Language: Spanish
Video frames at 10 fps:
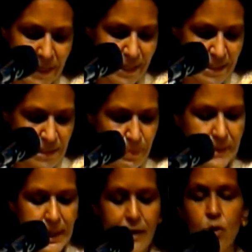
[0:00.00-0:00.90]
de
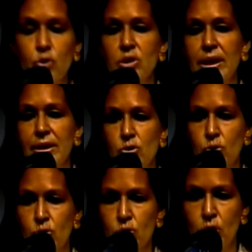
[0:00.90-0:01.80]
respetar los
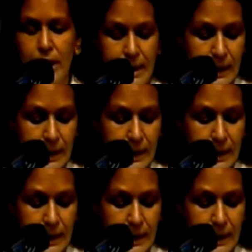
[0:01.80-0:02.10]
derechos